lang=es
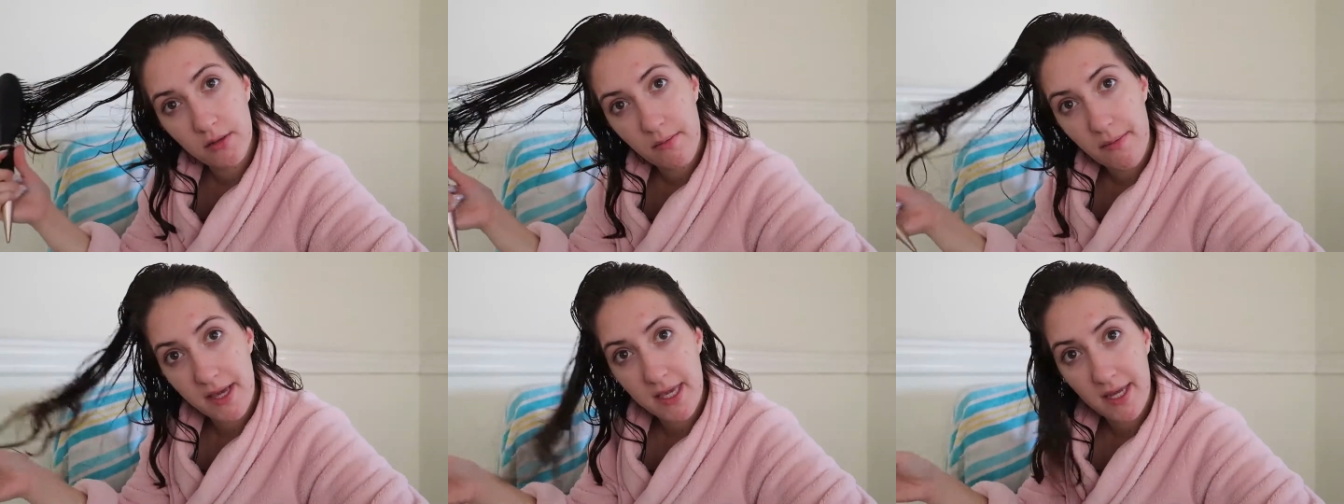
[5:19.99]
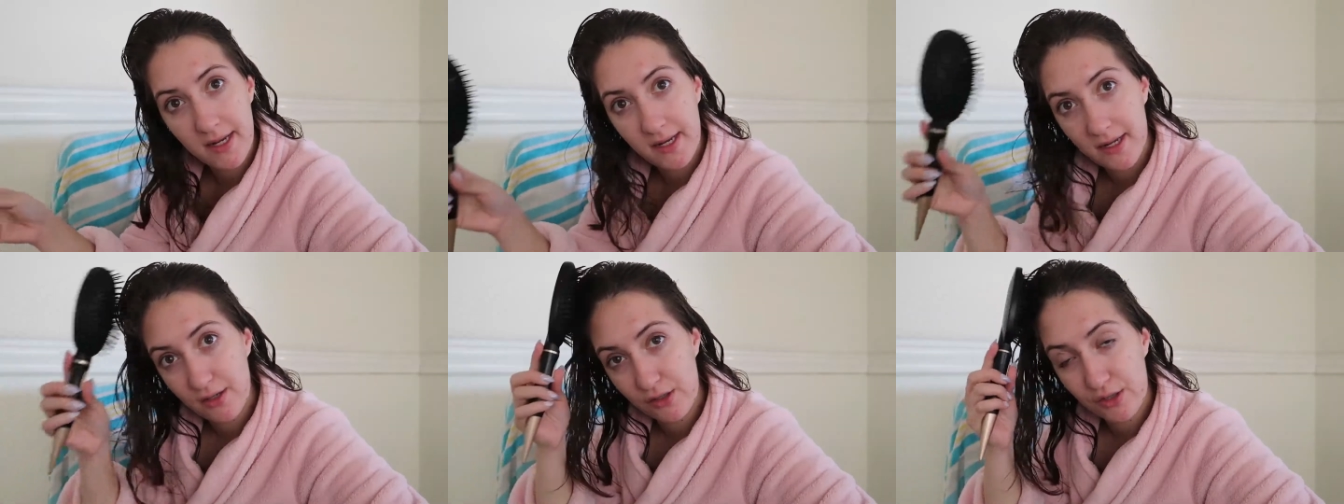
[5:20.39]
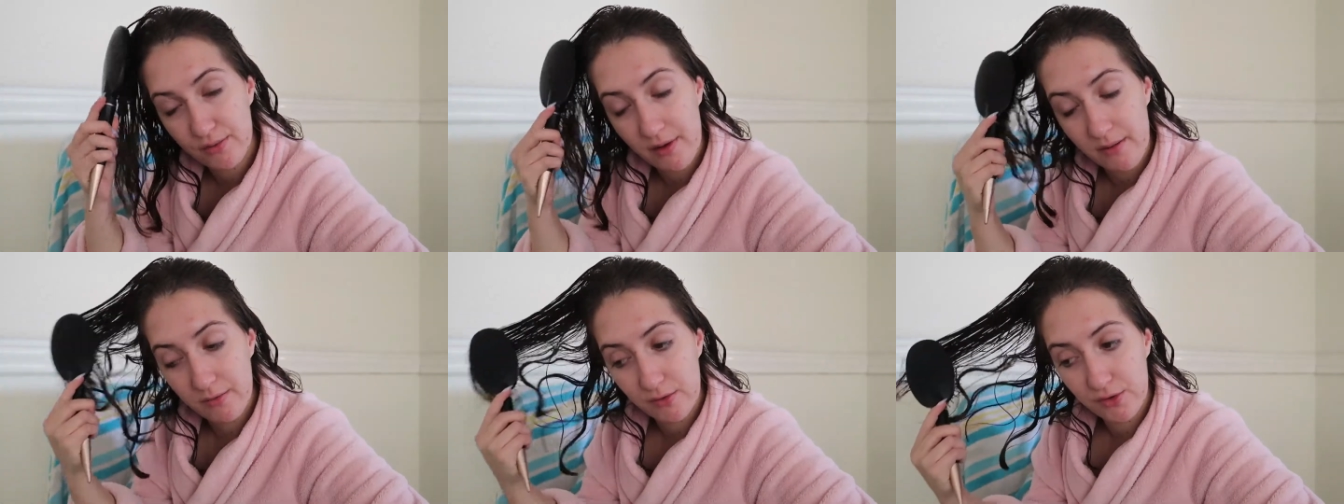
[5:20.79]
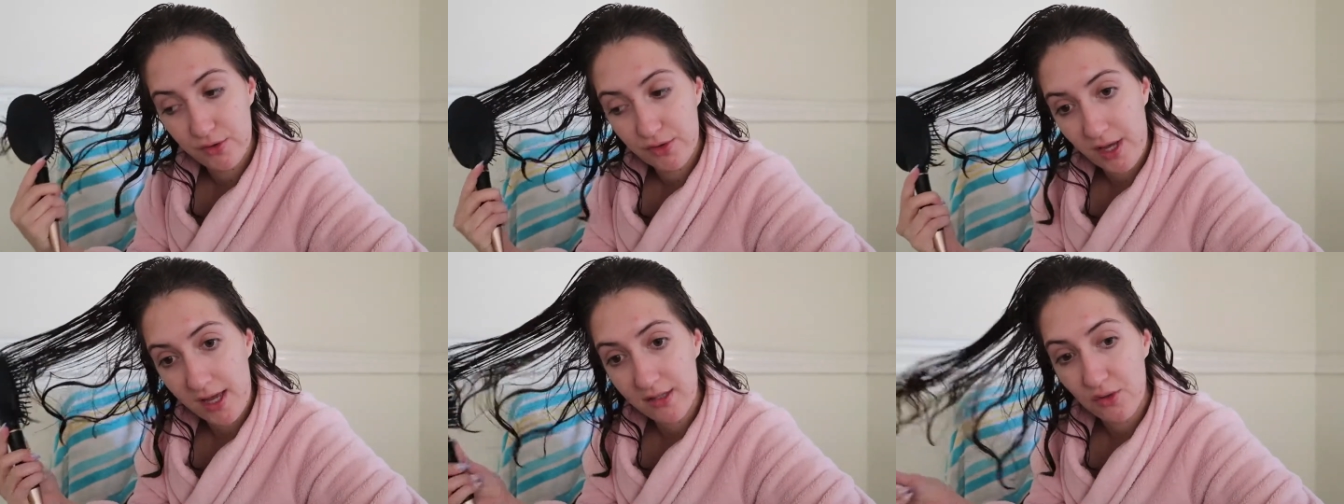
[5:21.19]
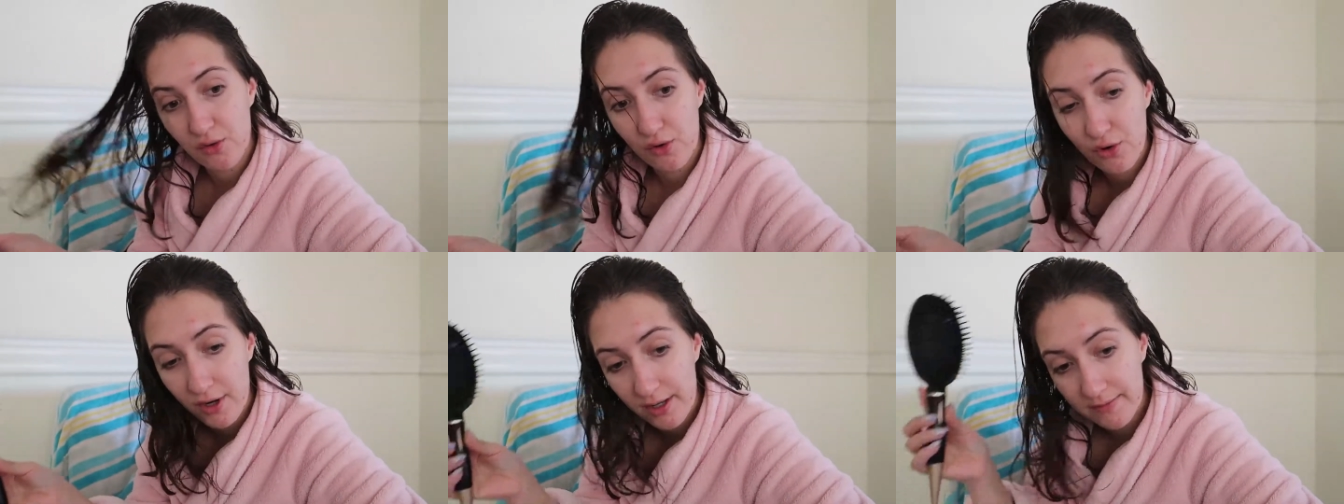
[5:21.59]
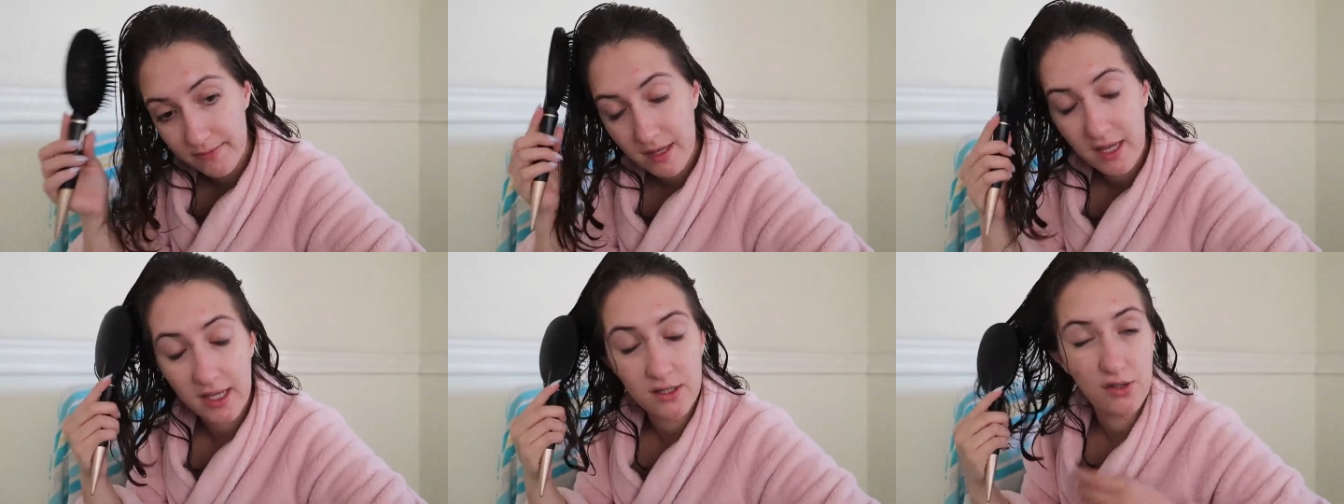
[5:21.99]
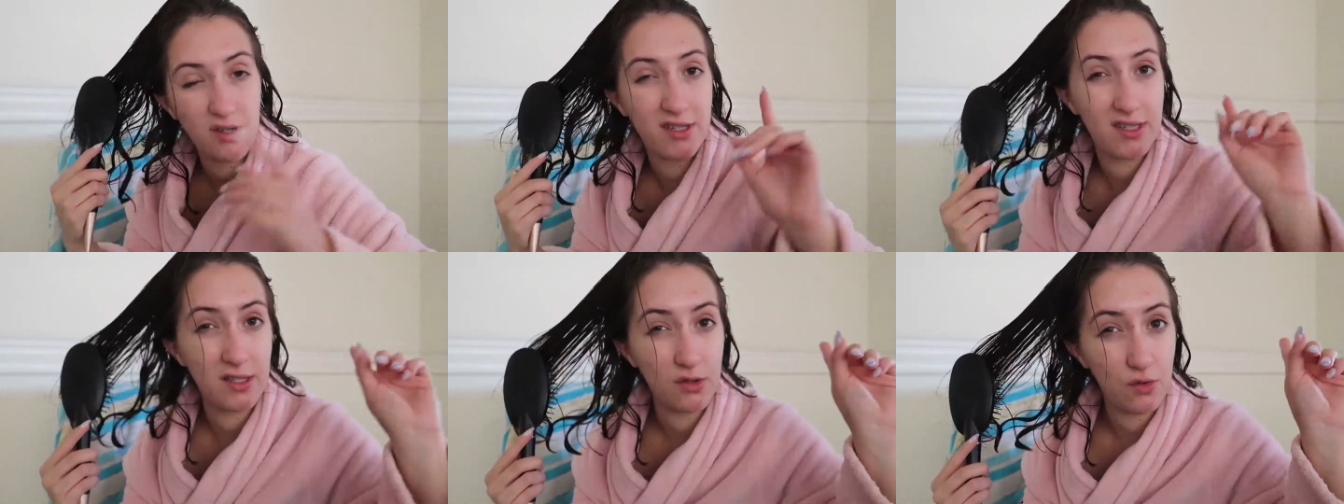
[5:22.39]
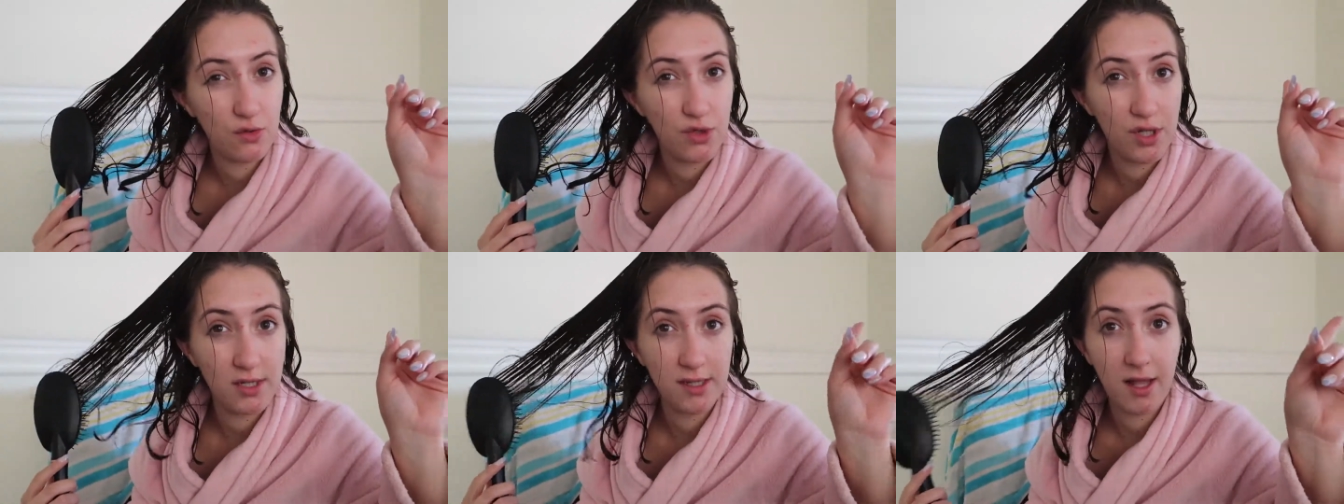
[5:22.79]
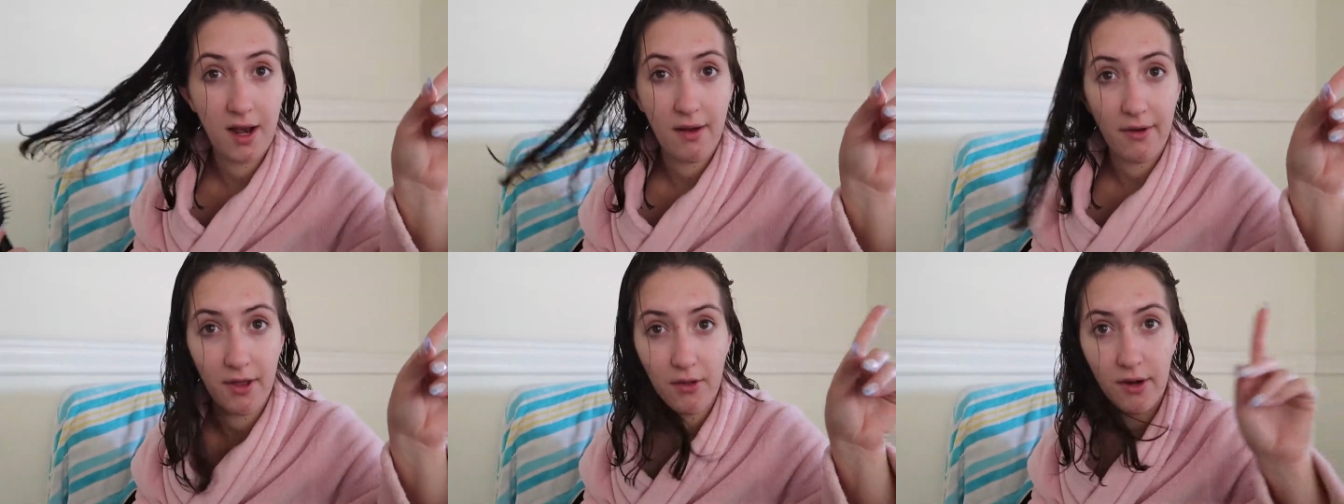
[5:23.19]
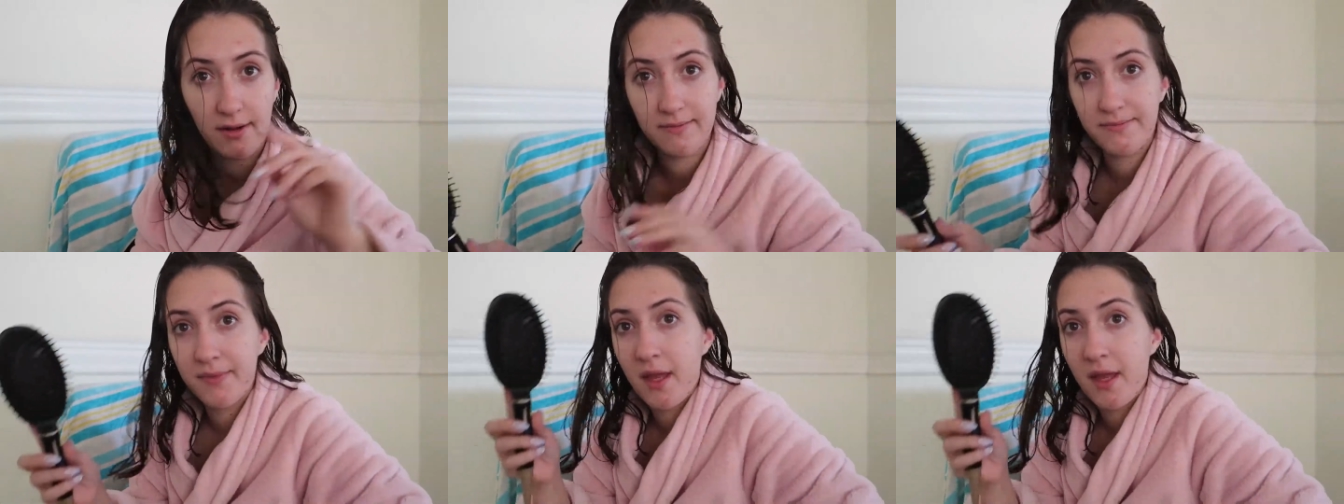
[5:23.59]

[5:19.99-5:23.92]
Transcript: Mañana nos vamos a Sonora y eso que se escucha es la lavadora.